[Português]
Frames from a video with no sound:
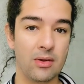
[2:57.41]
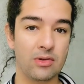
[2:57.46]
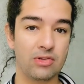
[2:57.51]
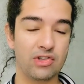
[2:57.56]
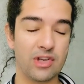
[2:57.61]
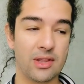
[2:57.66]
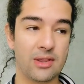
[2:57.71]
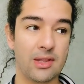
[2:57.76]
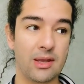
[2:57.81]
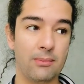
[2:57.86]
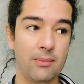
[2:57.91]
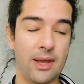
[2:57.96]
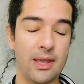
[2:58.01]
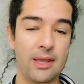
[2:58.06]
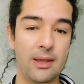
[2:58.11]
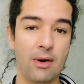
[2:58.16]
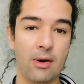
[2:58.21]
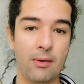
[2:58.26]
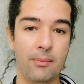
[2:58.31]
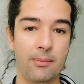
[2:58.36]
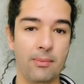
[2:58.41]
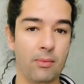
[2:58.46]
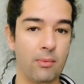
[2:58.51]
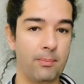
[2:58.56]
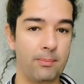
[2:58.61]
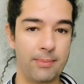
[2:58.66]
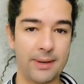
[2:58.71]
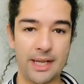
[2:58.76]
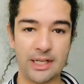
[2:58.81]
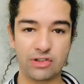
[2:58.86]
Já estamos aí, ó,
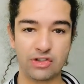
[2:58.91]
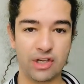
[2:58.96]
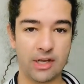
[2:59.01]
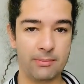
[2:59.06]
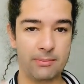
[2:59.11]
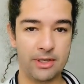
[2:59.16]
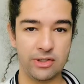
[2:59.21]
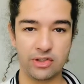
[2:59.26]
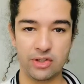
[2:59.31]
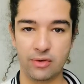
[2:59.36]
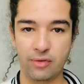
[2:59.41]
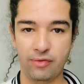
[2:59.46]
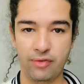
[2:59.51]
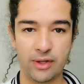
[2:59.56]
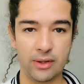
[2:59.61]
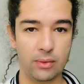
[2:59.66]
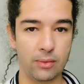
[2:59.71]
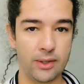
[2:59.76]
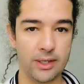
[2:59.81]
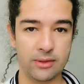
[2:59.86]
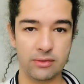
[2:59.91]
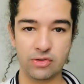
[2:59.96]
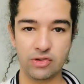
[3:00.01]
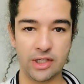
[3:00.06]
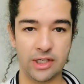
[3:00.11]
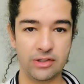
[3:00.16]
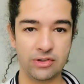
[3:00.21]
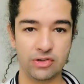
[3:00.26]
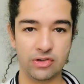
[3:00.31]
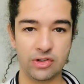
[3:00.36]
praticamente no fim do ano,
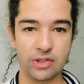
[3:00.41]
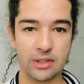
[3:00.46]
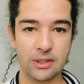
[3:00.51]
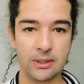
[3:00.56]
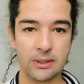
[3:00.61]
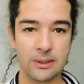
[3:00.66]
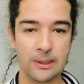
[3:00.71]
gente.